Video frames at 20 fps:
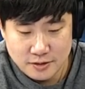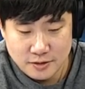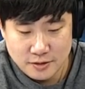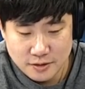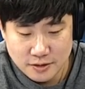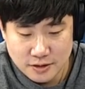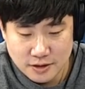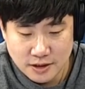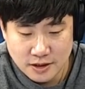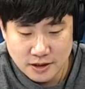
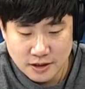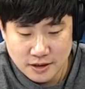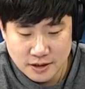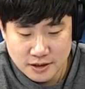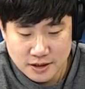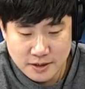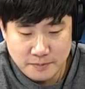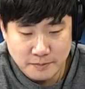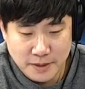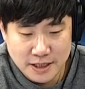어,
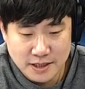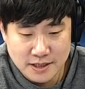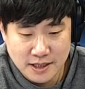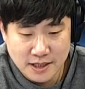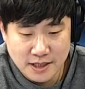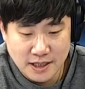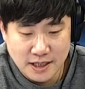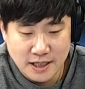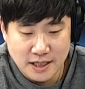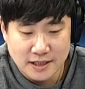0만이
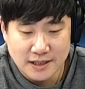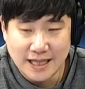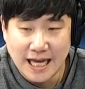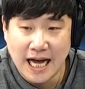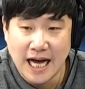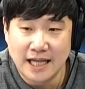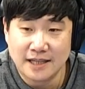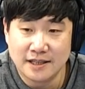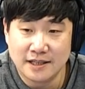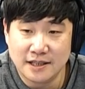작가가
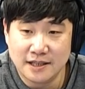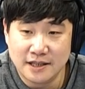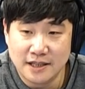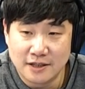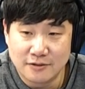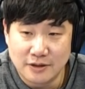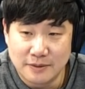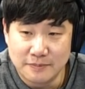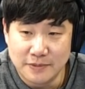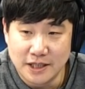다 드린다고
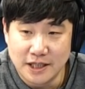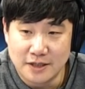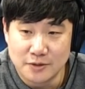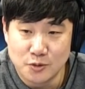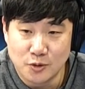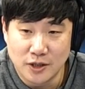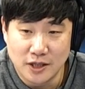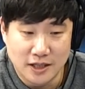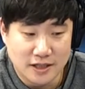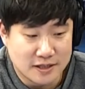합니다.
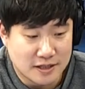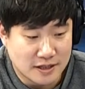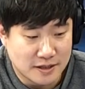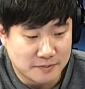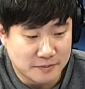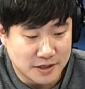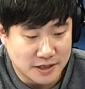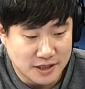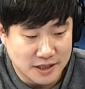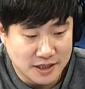소개된
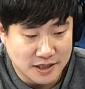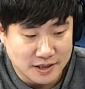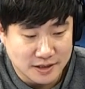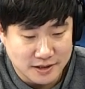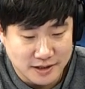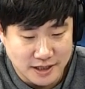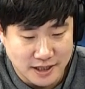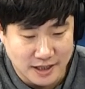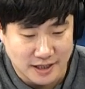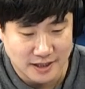사람들.
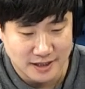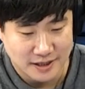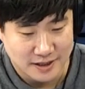네.